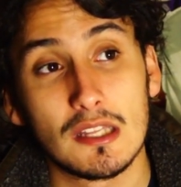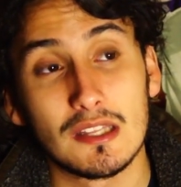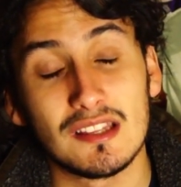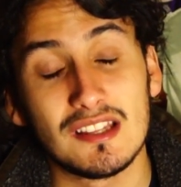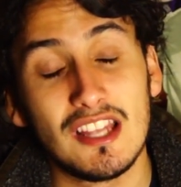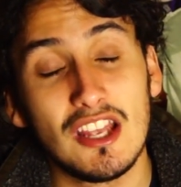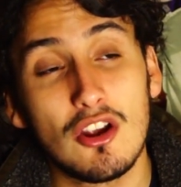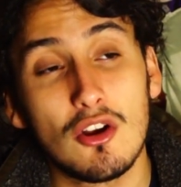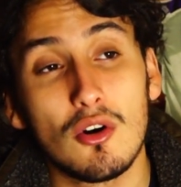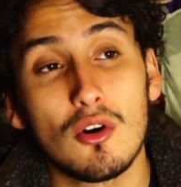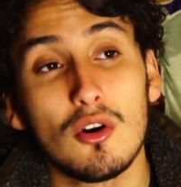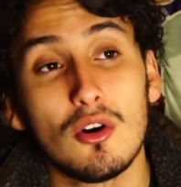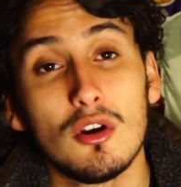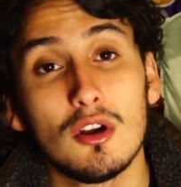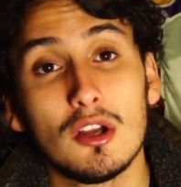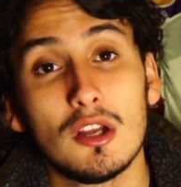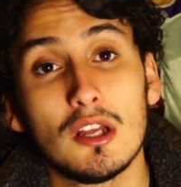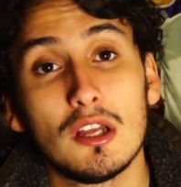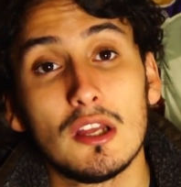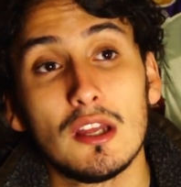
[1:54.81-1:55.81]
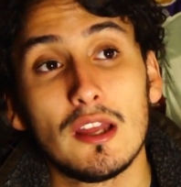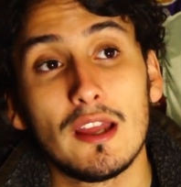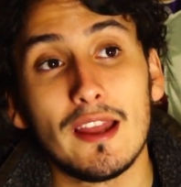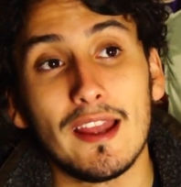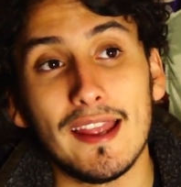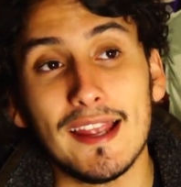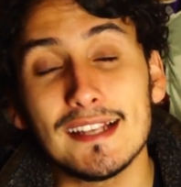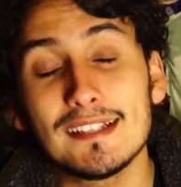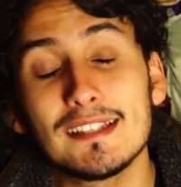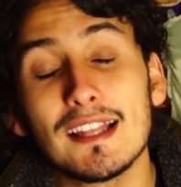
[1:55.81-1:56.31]
Dijo,
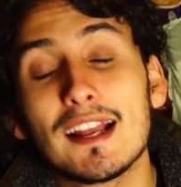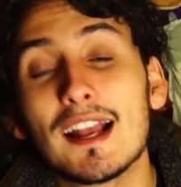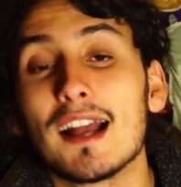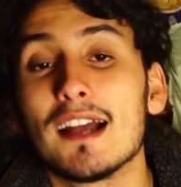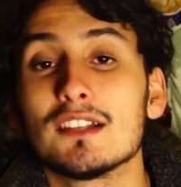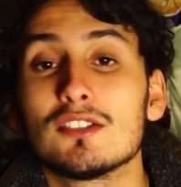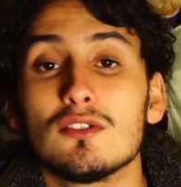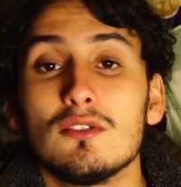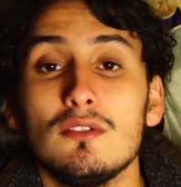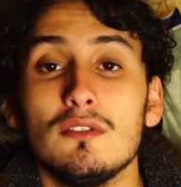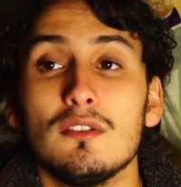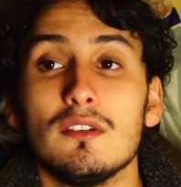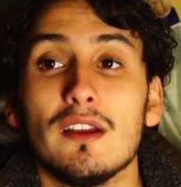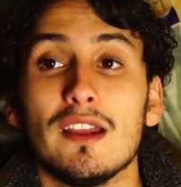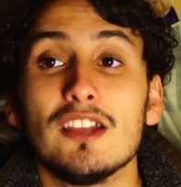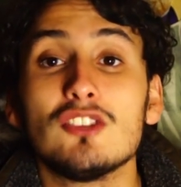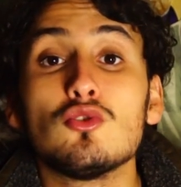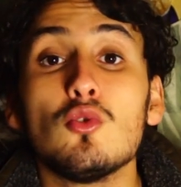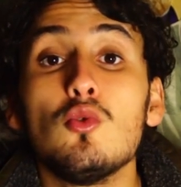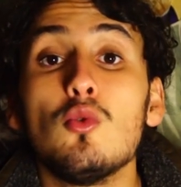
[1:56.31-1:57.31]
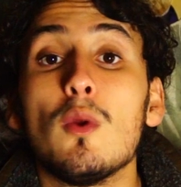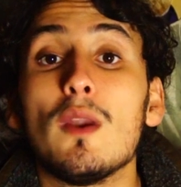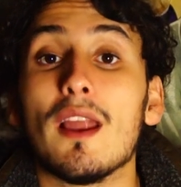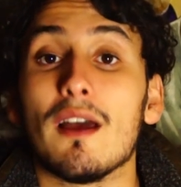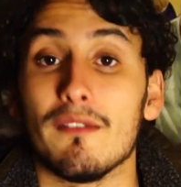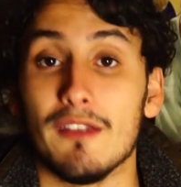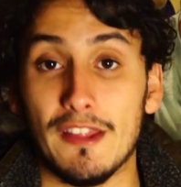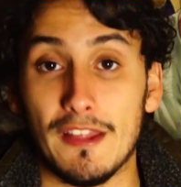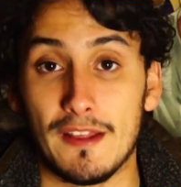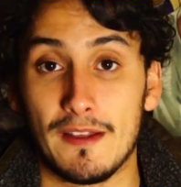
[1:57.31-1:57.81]
este caso es uno en
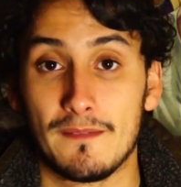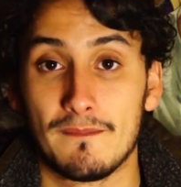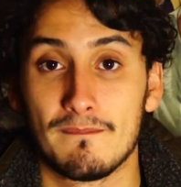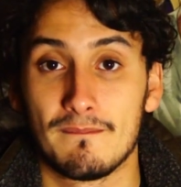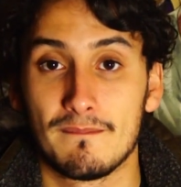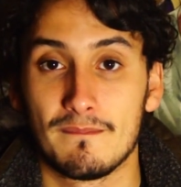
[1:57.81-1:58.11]
la vida.